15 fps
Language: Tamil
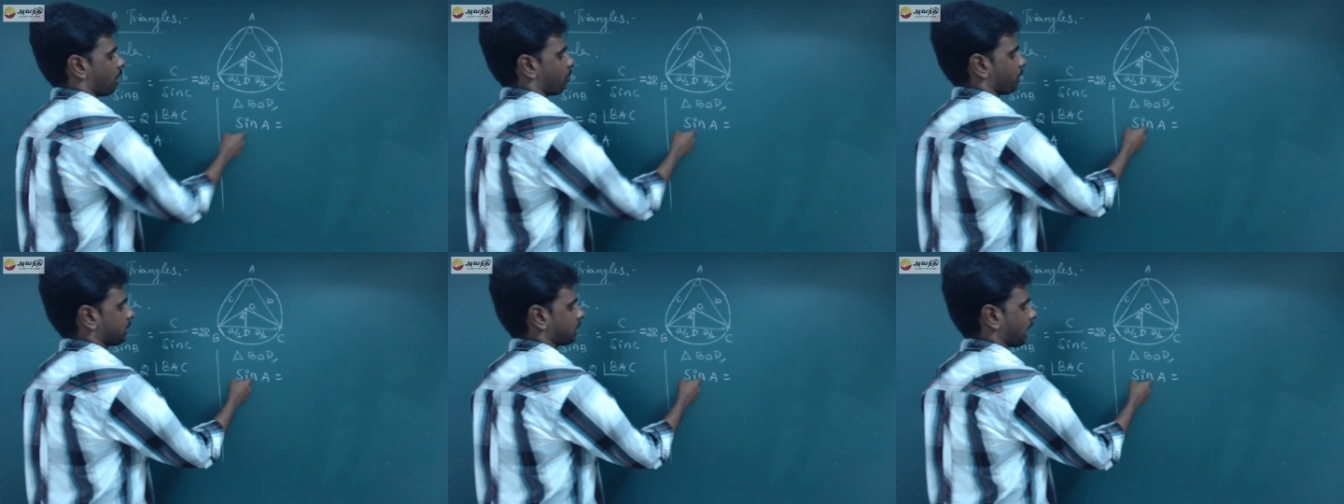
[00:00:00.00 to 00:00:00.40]

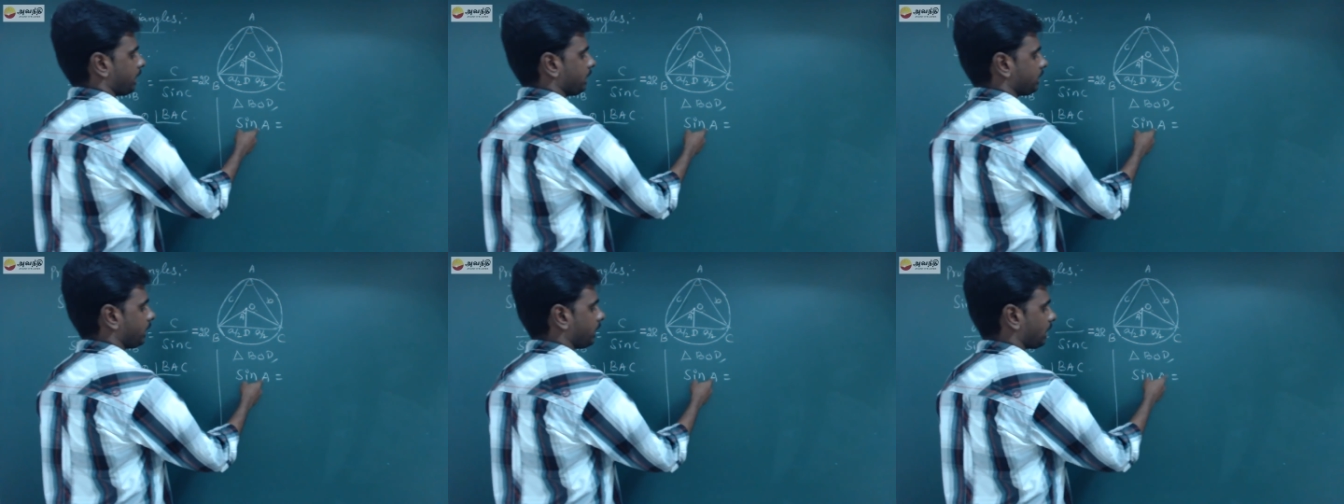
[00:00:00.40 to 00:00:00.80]
அப்போ
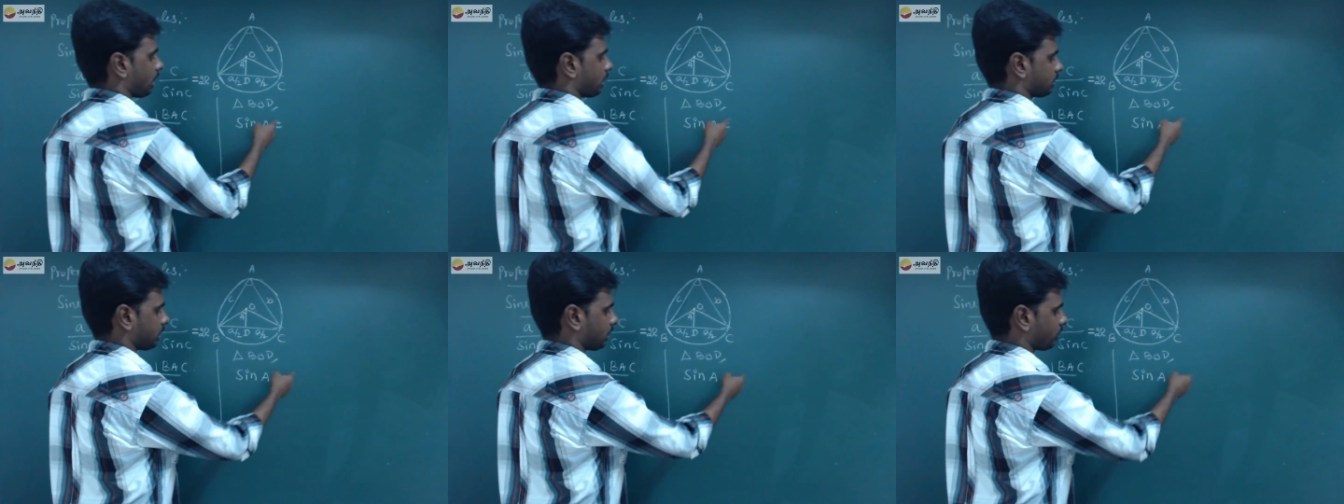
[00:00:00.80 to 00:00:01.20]
sin
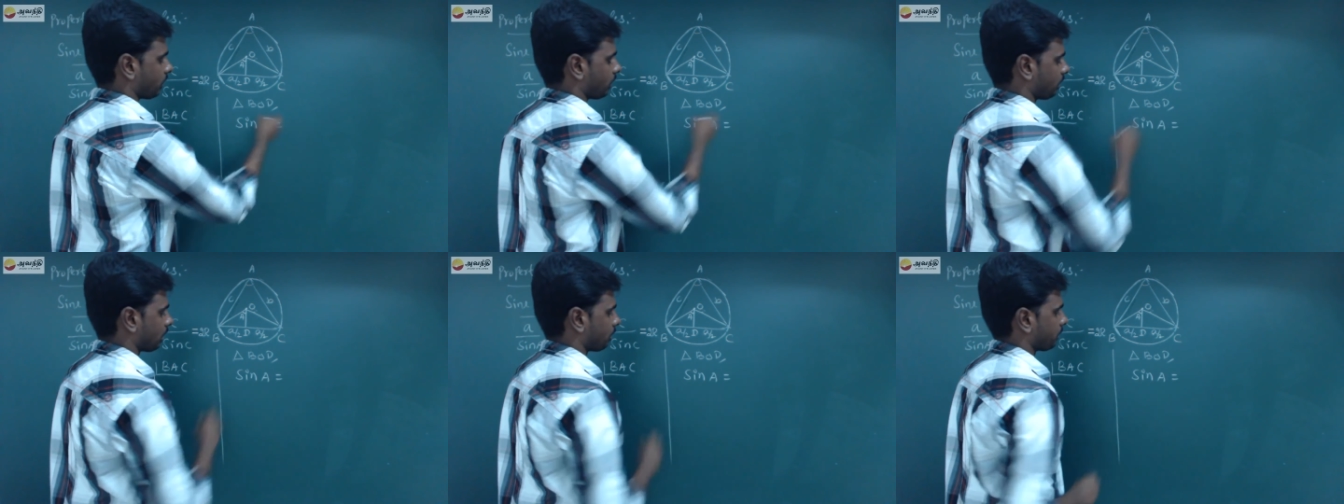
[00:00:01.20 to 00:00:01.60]
theta is
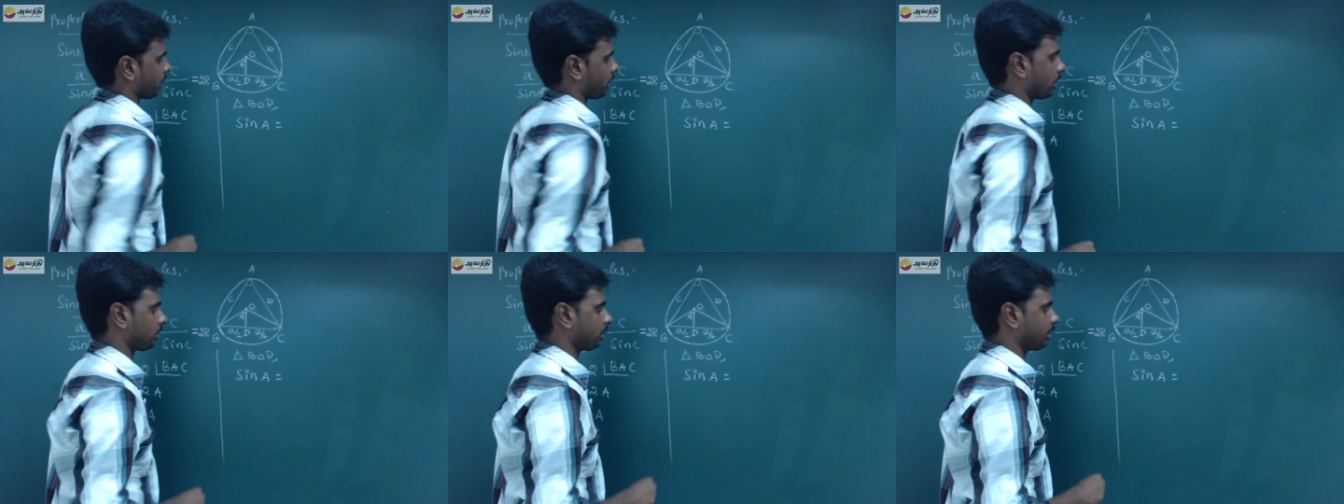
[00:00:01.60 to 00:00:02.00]
equal to
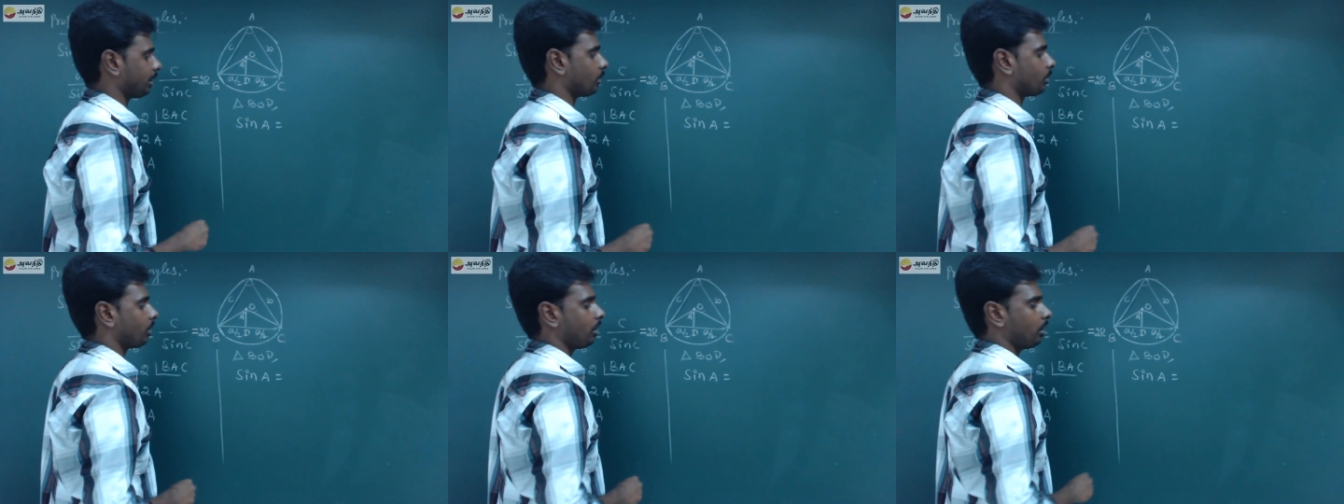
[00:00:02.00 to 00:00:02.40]
நமக்கு என்ன
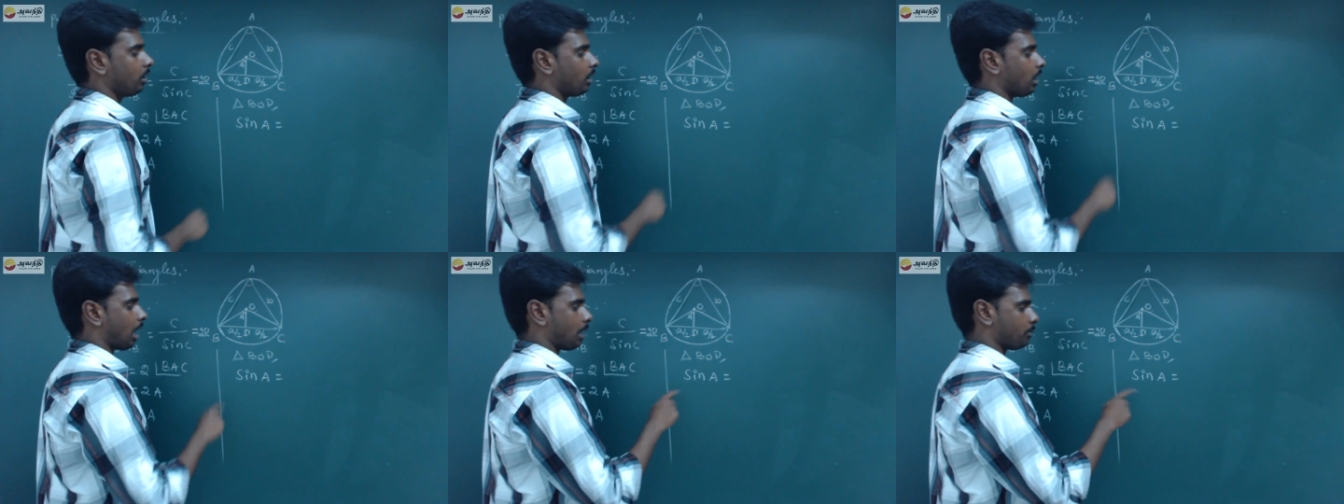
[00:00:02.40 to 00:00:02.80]
தெரியும்
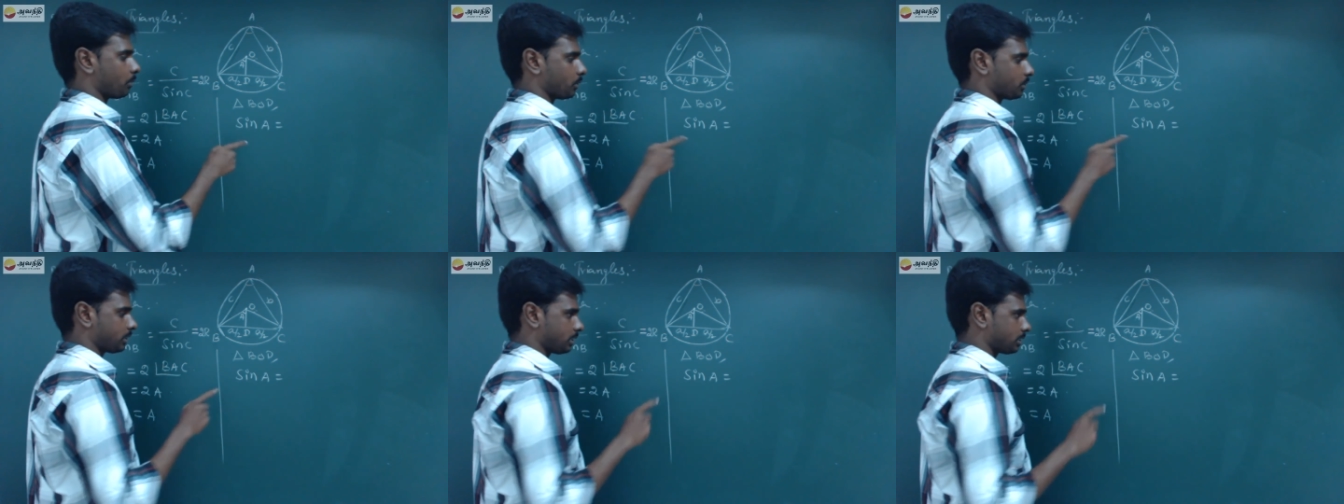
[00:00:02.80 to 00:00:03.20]

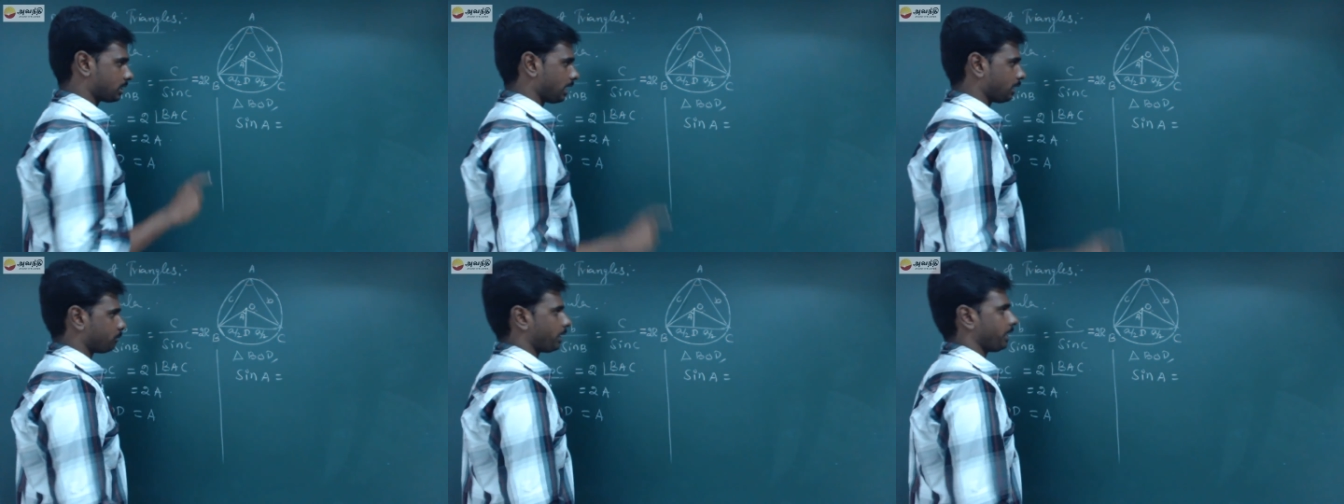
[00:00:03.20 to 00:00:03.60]
ஆப்போசிட்
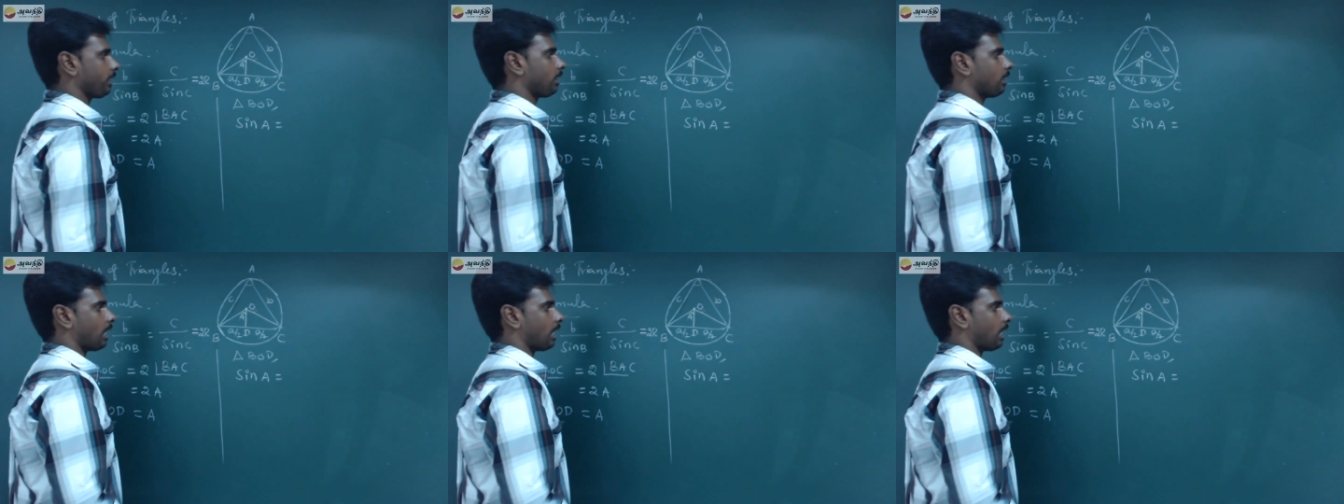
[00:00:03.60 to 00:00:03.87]
சைட் பை